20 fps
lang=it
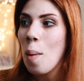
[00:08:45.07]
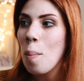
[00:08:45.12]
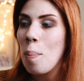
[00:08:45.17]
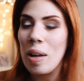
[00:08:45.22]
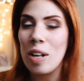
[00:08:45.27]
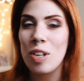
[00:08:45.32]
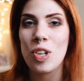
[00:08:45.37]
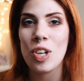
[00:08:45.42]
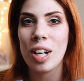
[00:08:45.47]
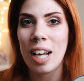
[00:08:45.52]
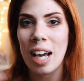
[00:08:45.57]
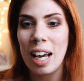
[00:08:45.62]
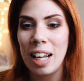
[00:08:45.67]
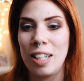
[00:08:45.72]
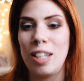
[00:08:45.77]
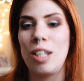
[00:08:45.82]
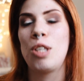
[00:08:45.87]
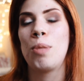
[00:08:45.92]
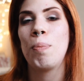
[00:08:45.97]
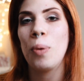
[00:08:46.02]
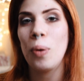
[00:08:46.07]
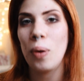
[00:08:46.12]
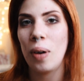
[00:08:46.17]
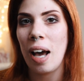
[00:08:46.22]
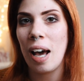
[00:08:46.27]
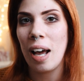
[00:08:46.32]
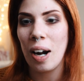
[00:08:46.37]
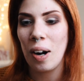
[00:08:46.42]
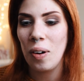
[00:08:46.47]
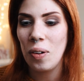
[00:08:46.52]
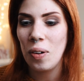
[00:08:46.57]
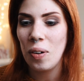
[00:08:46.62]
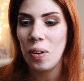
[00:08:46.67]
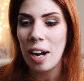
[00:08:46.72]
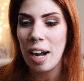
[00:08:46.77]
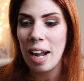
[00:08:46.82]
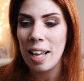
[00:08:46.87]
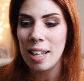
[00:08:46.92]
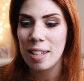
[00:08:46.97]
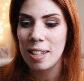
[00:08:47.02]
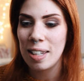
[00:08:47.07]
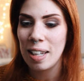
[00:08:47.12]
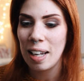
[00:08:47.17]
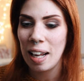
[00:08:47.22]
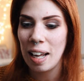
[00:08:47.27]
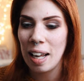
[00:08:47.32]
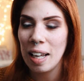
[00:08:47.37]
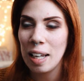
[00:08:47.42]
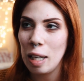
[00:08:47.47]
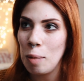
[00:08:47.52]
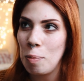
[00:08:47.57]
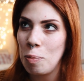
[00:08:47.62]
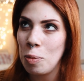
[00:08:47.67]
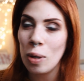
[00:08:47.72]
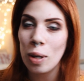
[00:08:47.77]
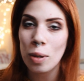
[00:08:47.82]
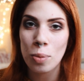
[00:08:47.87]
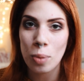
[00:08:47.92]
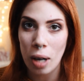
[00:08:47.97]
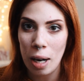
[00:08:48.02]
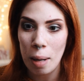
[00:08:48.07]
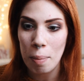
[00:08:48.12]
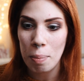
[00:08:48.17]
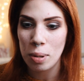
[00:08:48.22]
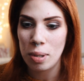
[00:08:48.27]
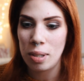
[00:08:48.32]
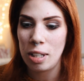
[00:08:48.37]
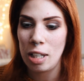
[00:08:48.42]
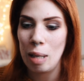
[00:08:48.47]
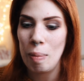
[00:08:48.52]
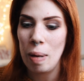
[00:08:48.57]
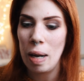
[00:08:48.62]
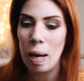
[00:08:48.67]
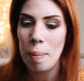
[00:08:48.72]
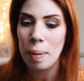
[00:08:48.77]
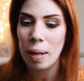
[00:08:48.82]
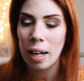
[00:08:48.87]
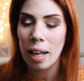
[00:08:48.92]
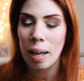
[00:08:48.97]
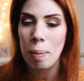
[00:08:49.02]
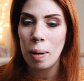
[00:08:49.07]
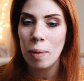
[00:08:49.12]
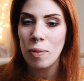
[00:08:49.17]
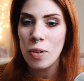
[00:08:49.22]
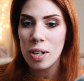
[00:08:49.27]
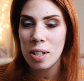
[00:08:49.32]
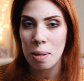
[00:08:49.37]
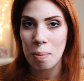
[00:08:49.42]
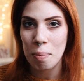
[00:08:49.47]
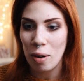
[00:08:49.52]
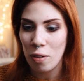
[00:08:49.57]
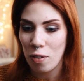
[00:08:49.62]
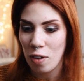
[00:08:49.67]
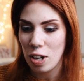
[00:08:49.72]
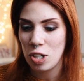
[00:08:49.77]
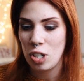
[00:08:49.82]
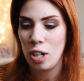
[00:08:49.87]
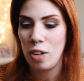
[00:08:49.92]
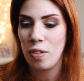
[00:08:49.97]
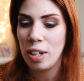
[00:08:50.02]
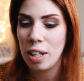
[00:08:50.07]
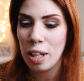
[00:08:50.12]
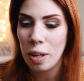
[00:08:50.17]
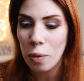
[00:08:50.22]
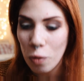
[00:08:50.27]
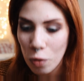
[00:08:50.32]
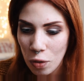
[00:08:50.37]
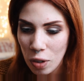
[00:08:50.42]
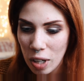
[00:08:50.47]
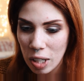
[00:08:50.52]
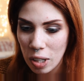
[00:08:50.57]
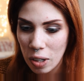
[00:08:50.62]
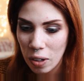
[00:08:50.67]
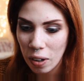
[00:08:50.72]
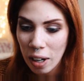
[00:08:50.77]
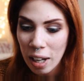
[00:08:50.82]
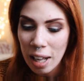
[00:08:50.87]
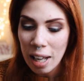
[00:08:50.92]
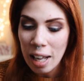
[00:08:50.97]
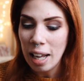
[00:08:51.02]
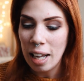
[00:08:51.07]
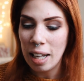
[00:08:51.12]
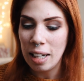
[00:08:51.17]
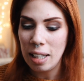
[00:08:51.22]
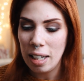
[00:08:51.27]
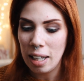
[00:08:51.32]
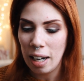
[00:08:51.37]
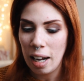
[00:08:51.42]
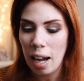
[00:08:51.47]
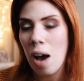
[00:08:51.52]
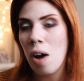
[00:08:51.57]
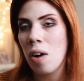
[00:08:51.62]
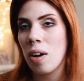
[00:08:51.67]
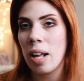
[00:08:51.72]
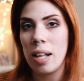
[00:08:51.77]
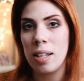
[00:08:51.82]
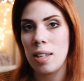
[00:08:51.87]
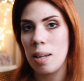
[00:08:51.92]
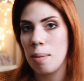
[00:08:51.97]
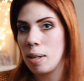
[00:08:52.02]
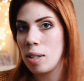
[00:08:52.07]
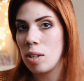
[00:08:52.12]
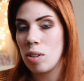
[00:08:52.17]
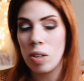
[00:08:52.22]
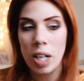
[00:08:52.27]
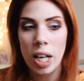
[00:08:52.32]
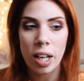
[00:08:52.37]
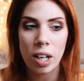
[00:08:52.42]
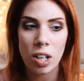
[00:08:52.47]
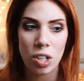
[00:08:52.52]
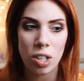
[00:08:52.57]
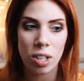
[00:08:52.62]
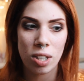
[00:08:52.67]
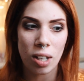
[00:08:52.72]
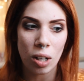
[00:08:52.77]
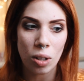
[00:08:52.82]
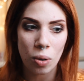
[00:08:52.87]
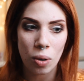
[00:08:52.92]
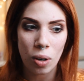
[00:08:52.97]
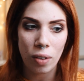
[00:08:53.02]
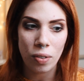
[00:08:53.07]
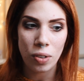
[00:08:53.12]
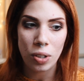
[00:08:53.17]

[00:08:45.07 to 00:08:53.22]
per cercare di spronarlo a essere il più naturale possibile, perché per voi sembra facile vedere un video e dire ah ok si è messo lì e ha registrato con la